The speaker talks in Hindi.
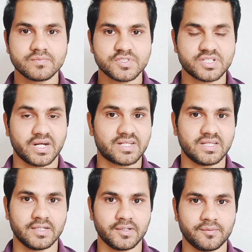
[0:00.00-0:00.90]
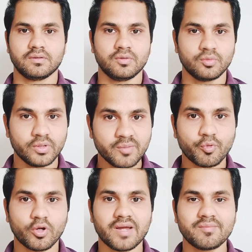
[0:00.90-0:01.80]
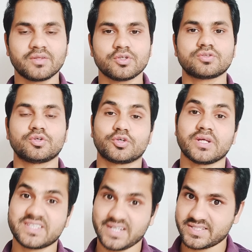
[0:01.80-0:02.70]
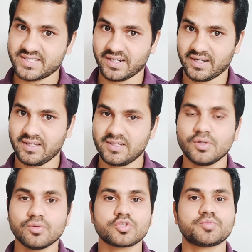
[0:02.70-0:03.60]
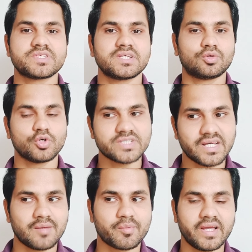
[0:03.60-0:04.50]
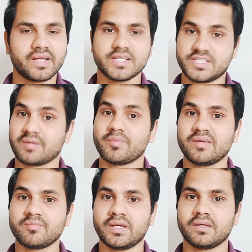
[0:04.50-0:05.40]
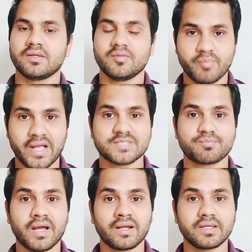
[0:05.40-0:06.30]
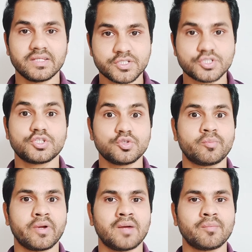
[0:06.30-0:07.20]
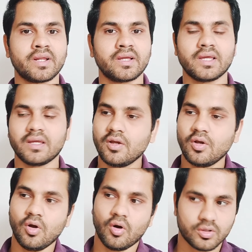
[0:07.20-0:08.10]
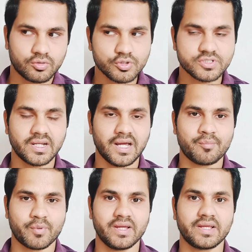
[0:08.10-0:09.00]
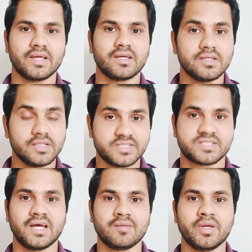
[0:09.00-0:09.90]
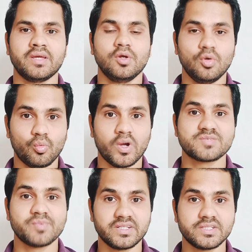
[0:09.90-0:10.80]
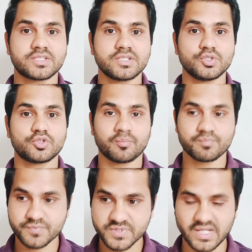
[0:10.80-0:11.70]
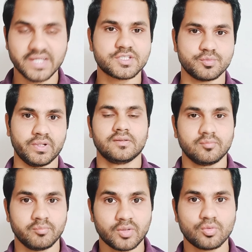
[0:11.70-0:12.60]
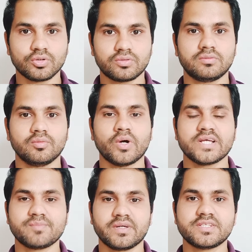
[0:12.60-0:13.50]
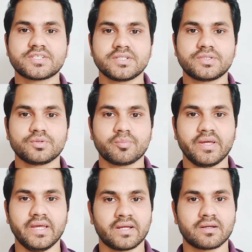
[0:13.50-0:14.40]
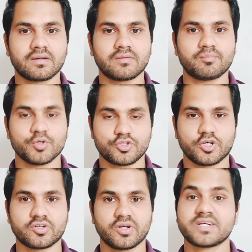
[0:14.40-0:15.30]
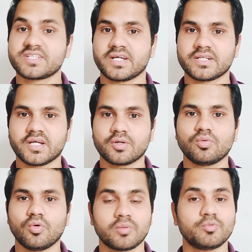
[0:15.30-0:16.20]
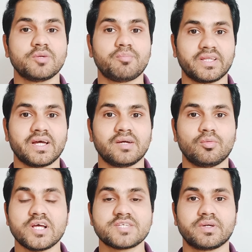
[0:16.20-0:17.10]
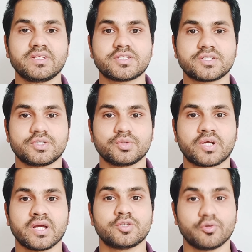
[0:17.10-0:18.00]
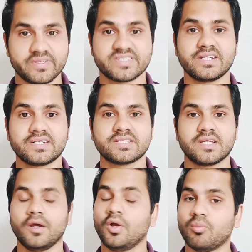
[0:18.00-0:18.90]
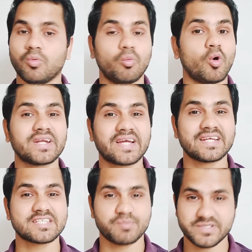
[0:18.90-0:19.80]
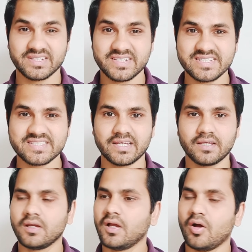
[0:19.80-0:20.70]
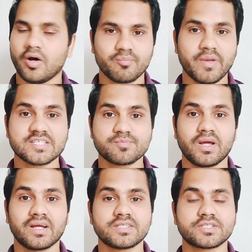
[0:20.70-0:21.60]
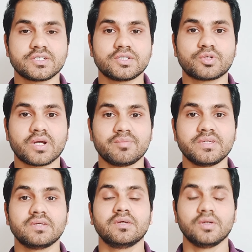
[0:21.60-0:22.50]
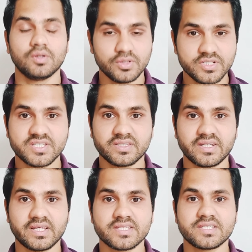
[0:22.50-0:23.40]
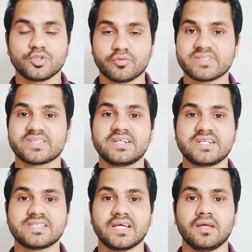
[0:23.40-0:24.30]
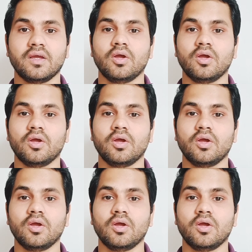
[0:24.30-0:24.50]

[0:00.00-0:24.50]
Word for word: स्टार्ट किए हैं तो ये प्रोग्राम है दोस्तों टोटल चार साल का उसमें से दो साल आप रहेंगे जर्मनी में मैक्स प्लांक इंस्टीट्यूट में काम करेंगे और दो साल आप रहेंगे इसराइल में वाइजमैन इंस्टीट्यूट ऑफ साइंस में मैं खुद वाइजमैन इंस्टीट्यूट में एक पोस्ट डॉक्टरल रिसर्चर हूँ और मुझे पता है वाइजमैन इंस्टीट्यूट का जो फैसिलिटीज़ है वो वर्ल्ड क्लास फैसिलिटीज़ है और मैक्स प्लांग इंस्टीट्यूट का भी इसी तरीके से जो फैसिलिटीज़ है